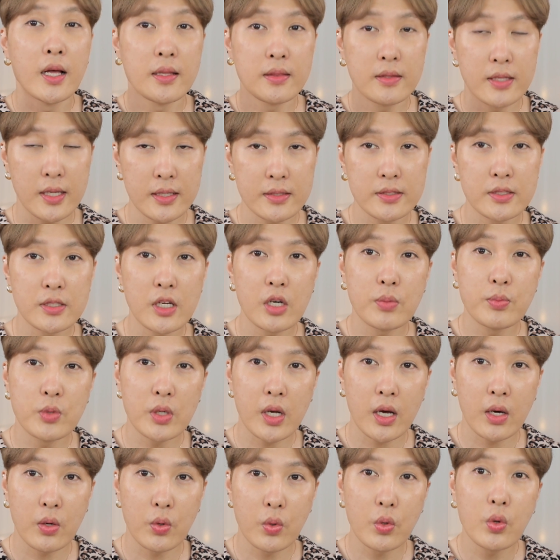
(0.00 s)
채점을
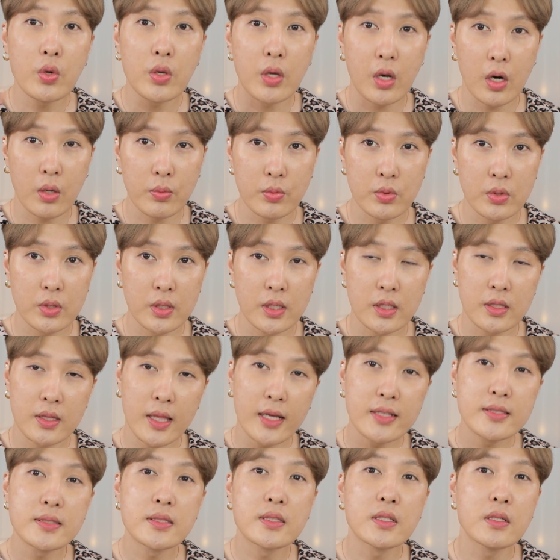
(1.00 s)
하고 여러분들이
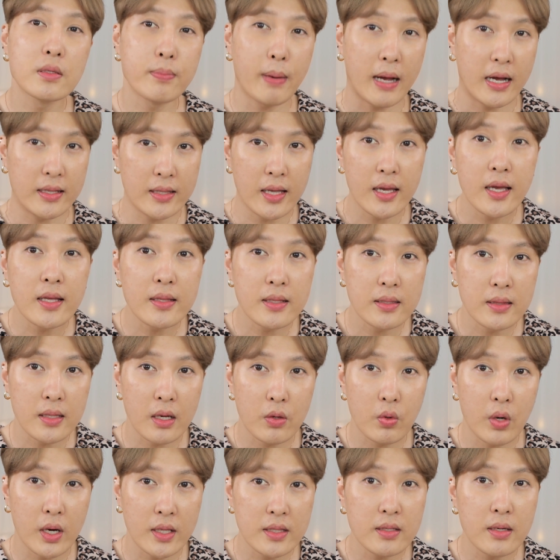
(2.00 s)
테스트를 받아야
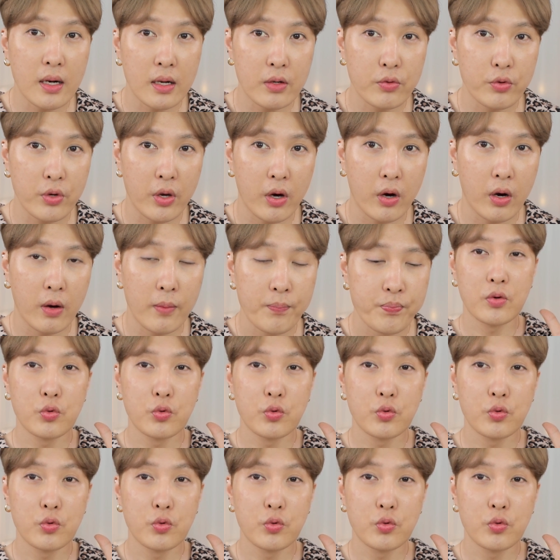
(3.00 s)
된다고 하더라고요.